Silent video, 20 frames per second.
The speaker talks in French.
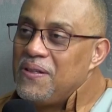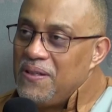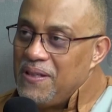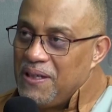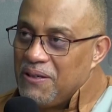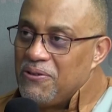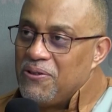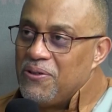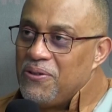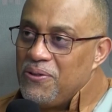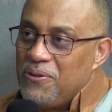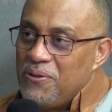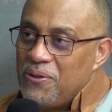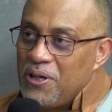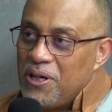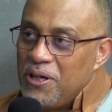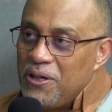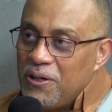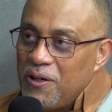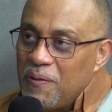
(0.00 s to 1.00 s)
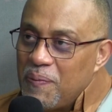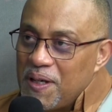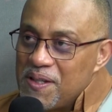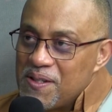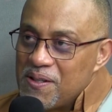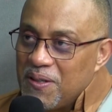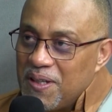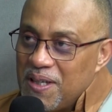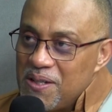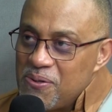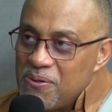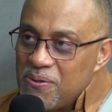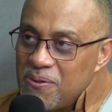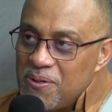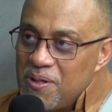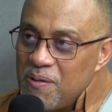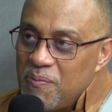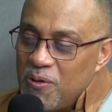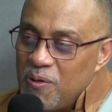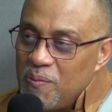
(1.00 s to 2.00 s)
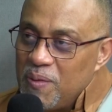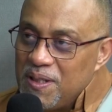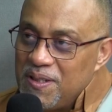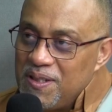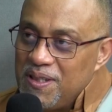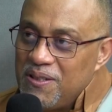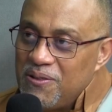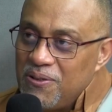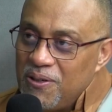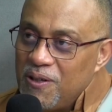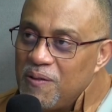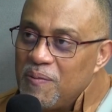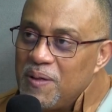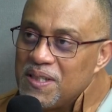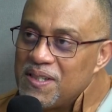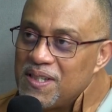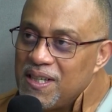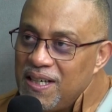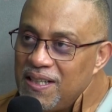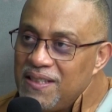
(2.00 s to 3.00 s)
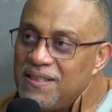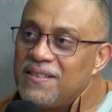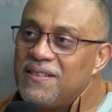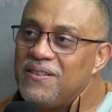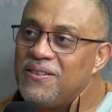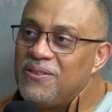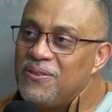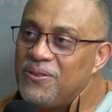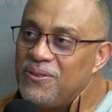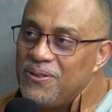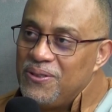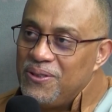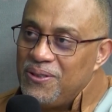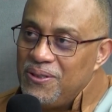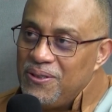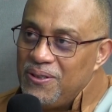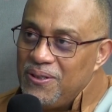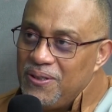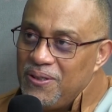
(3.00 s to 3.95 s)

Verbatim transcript: D'accord. Donc il y a une représentation diplomatique de l'ambassade de